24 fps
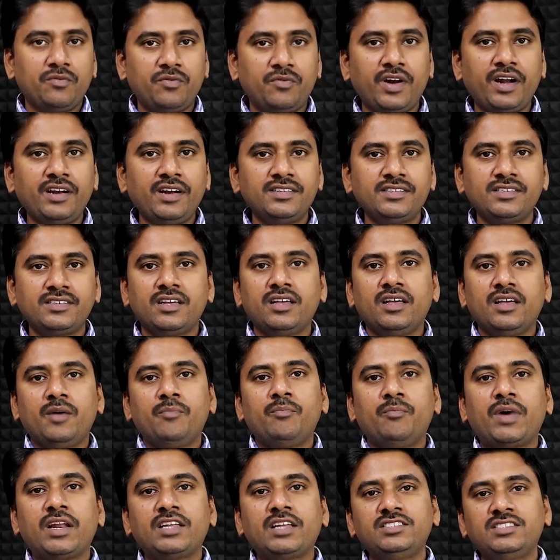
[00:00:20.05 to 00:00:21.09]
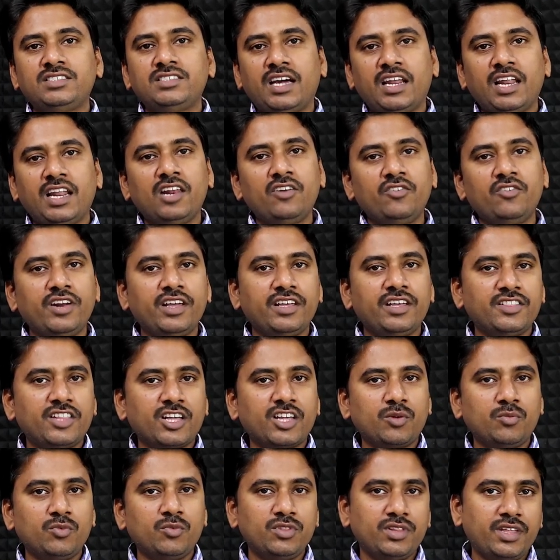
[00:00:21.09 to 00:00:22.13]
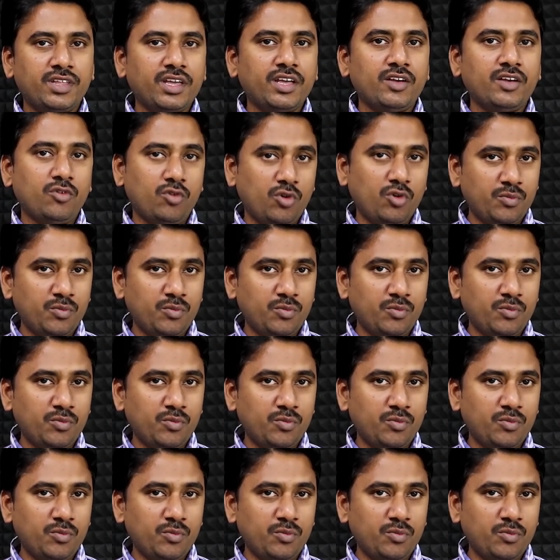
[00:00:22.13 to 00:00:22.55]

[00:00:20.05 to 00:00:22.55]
ఫ్రెండ్స్ మన ఛానల్ నుండి ఇంతకుముందే